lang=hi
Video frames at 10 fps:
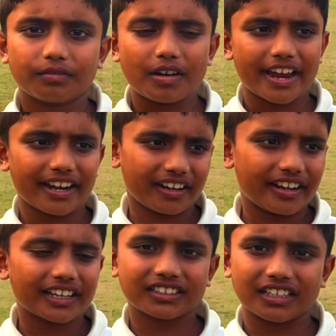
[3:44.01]
वाइड
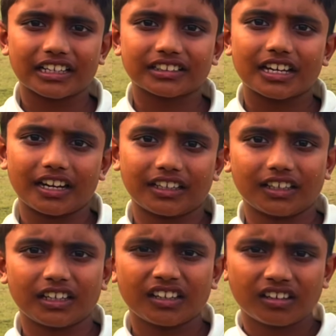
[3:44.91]
एक्स्ट्रा जा रहे थे
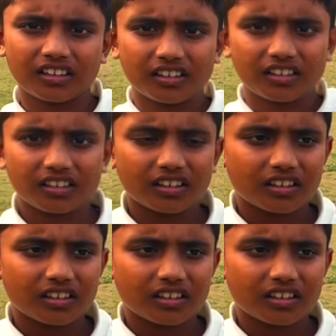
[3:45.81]
हम्म।